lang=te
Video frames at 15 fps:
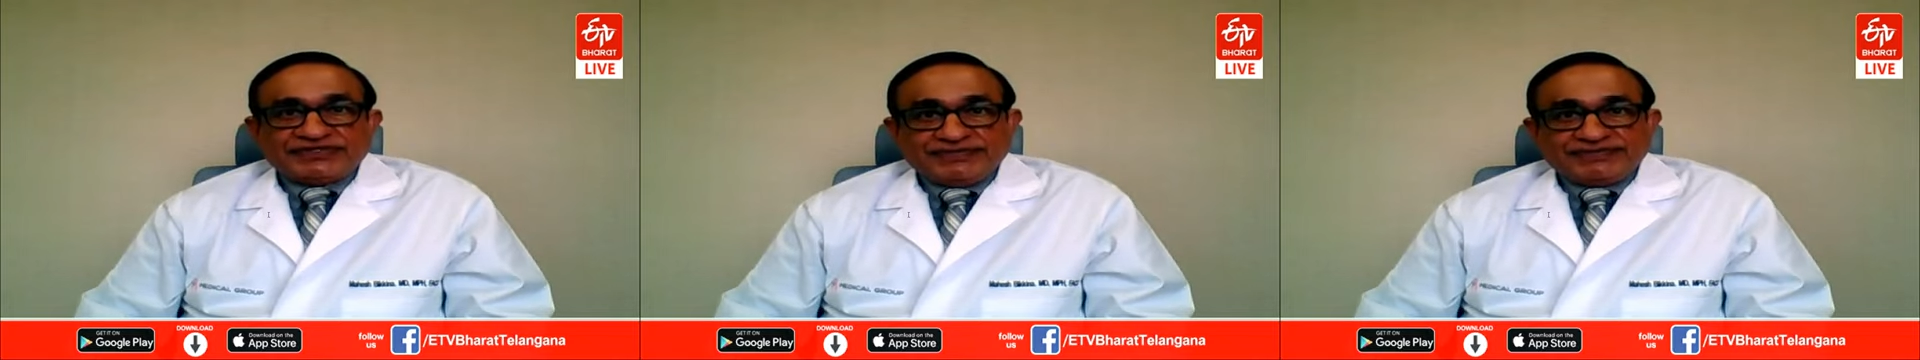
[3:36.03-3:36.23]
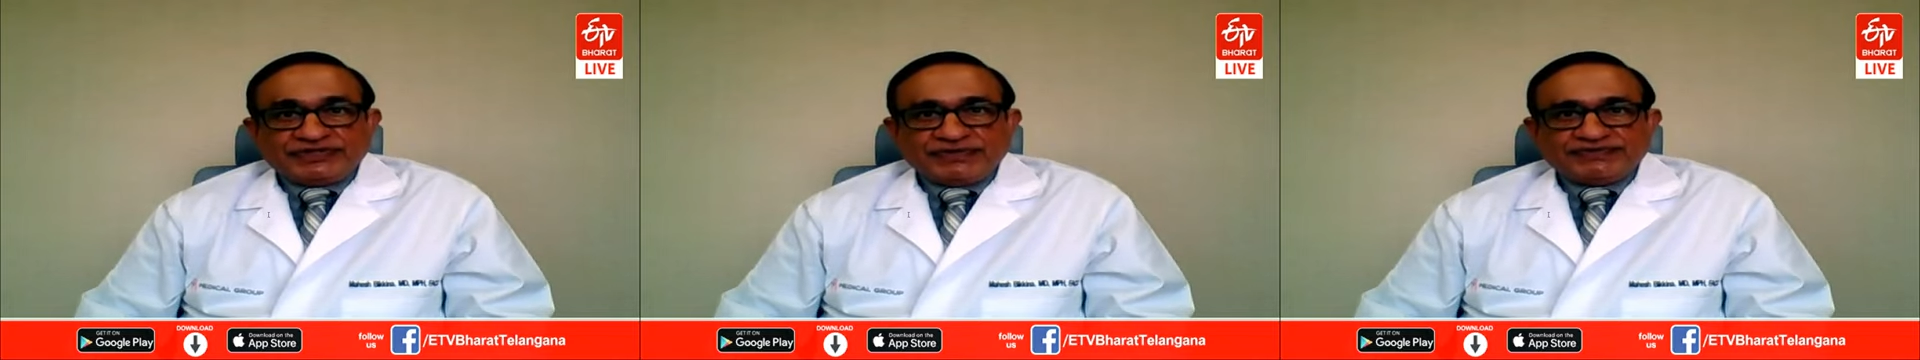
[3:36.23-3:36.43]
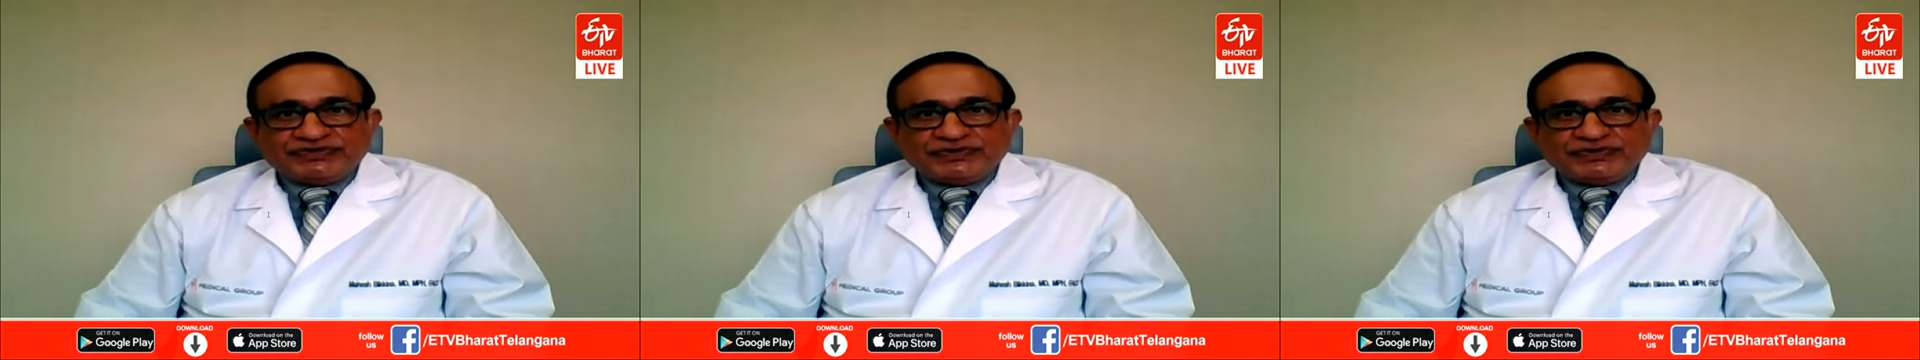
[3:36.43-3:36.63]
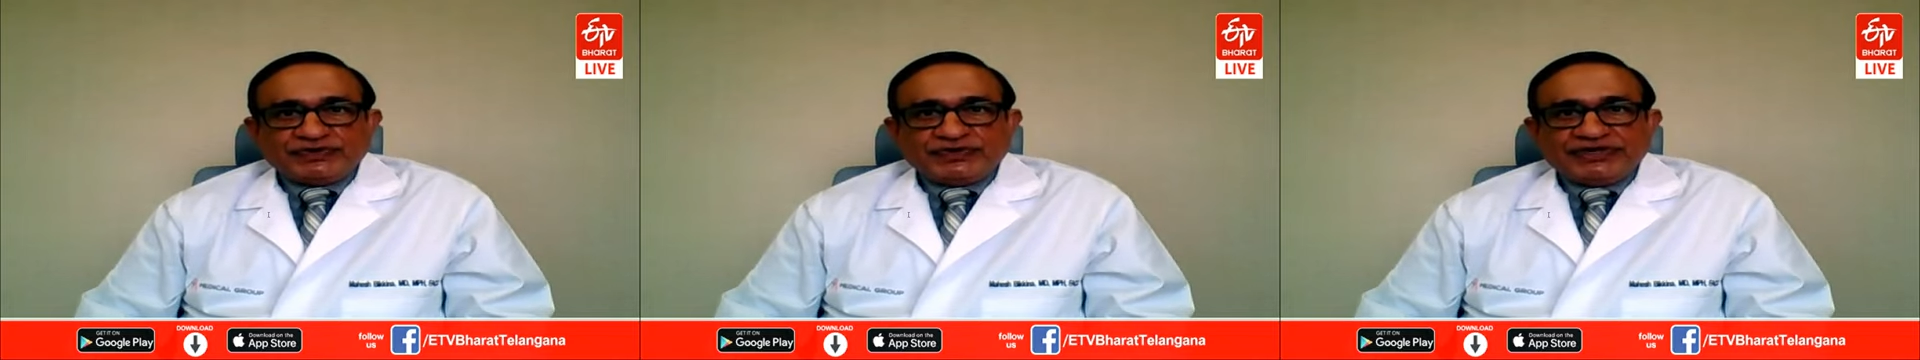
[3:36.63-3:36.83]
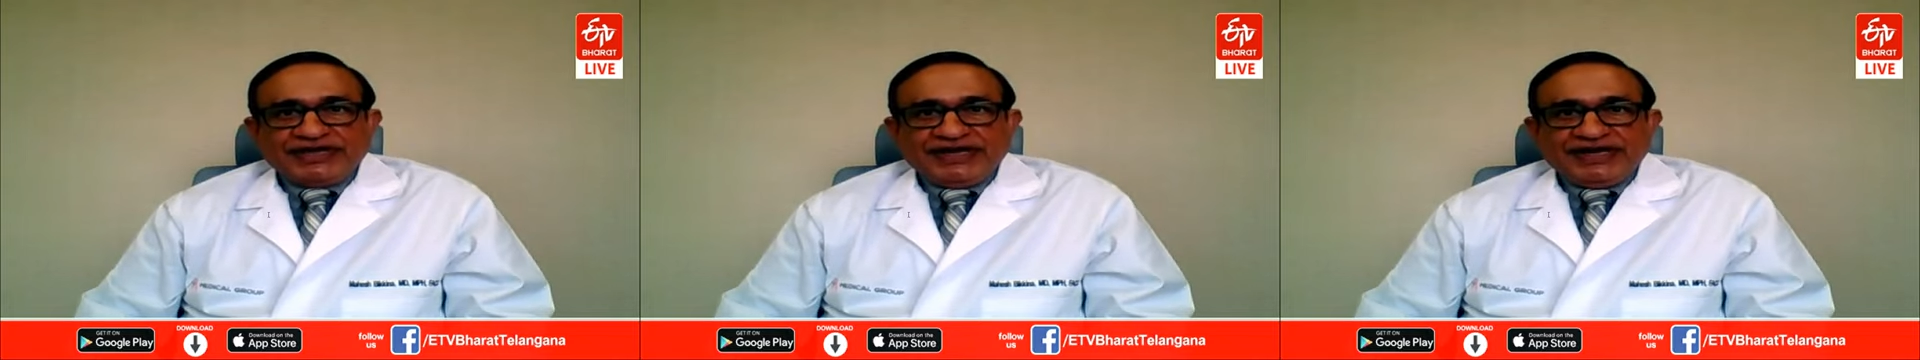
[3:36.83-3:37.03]
సిమ్టమ్స్
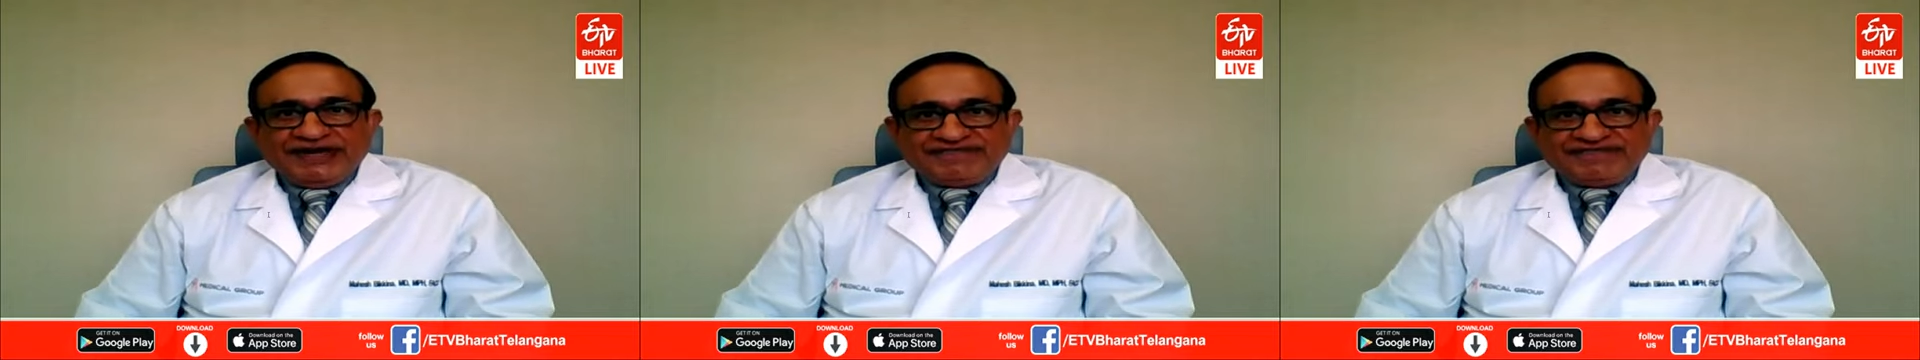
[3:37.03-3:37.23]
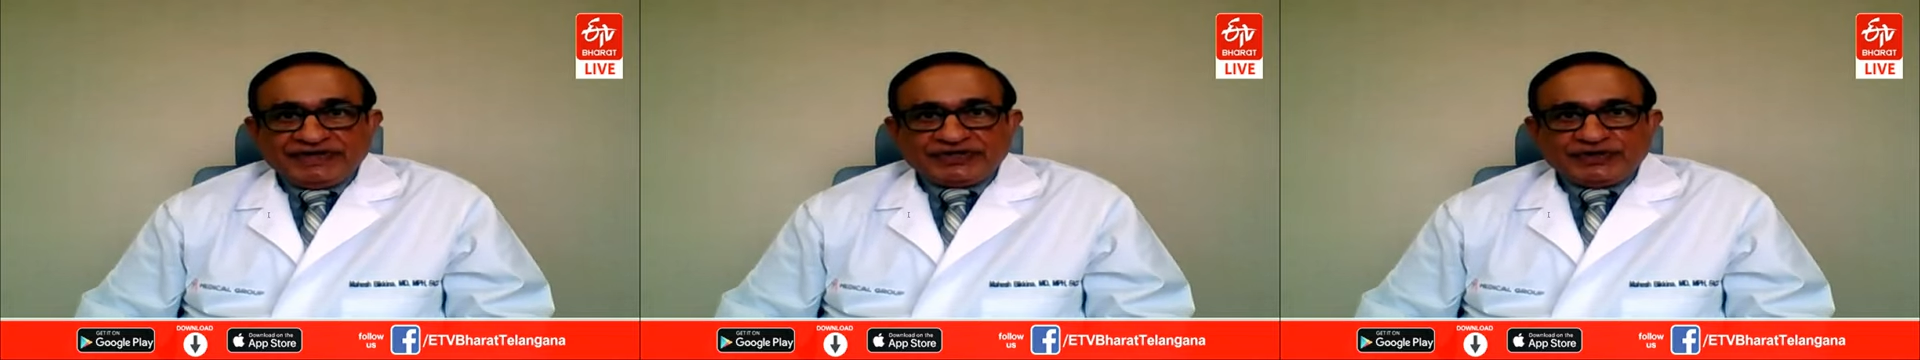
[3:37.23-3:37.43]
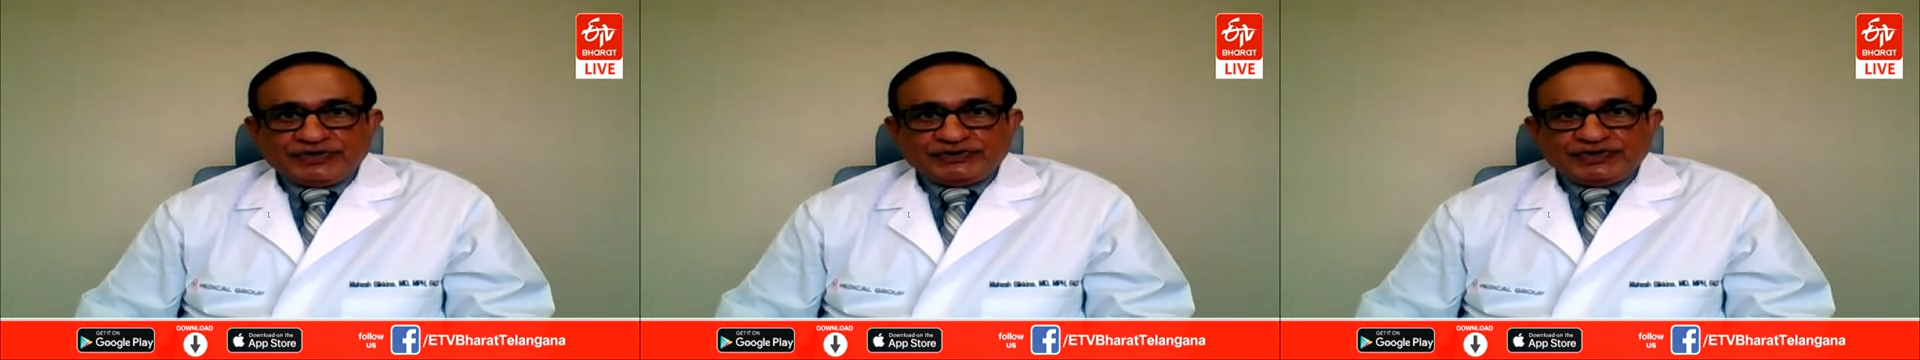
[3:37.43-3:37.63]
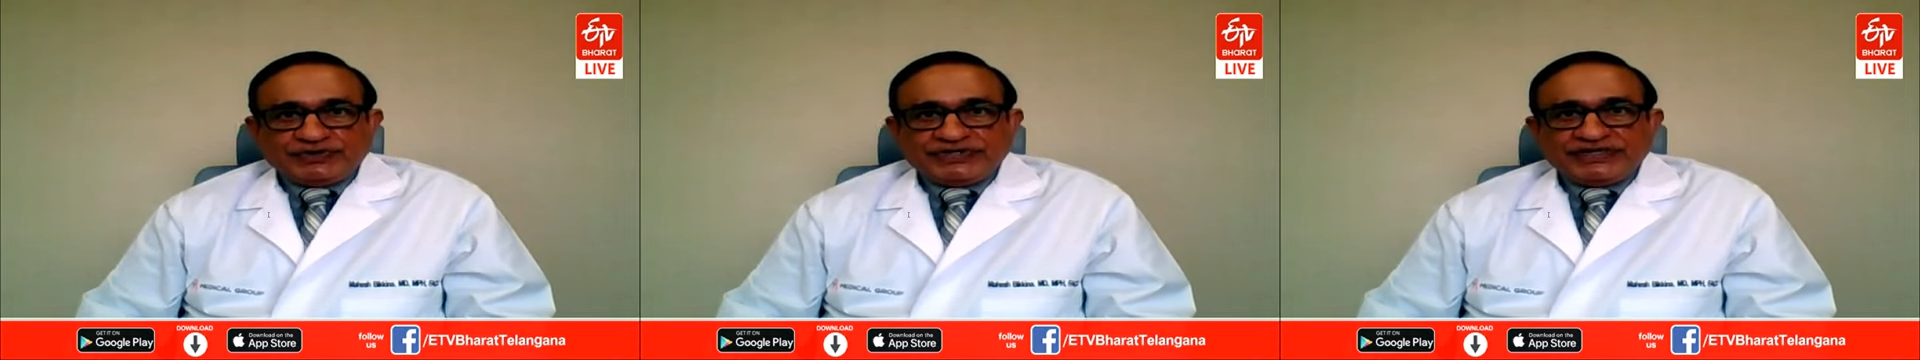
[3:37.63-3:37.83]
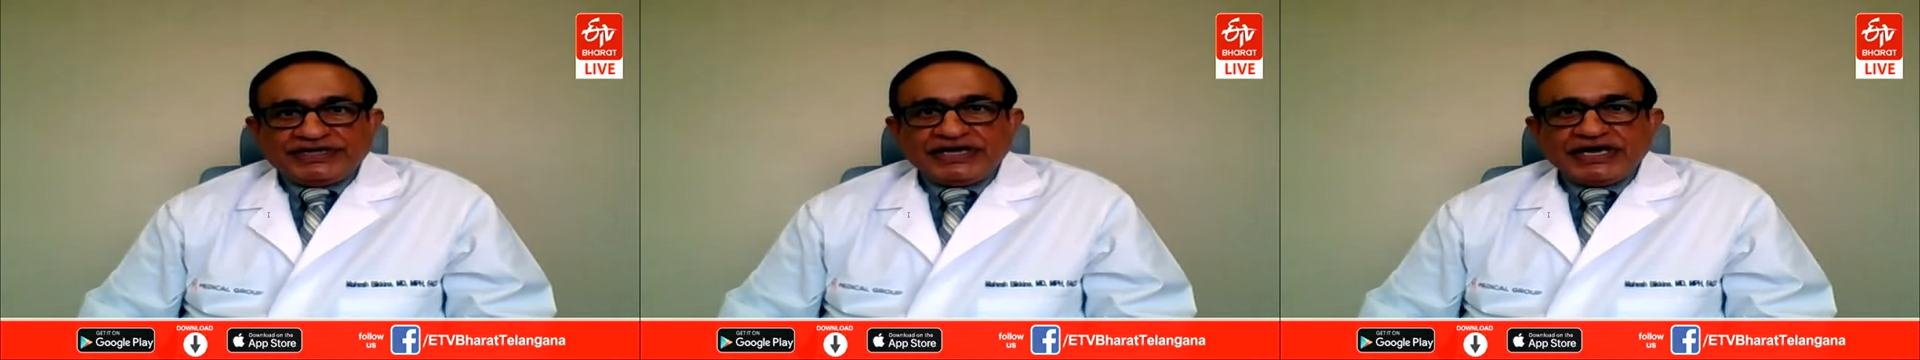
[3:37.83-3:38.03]
ఎఫెక్ట్
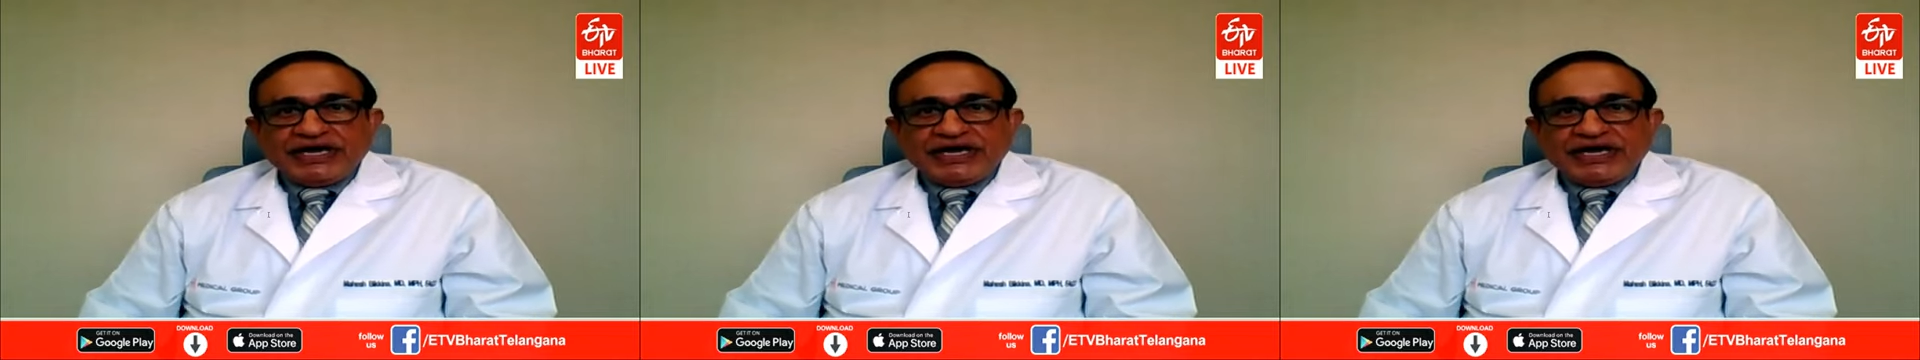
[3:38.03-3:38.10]
అవుతుంది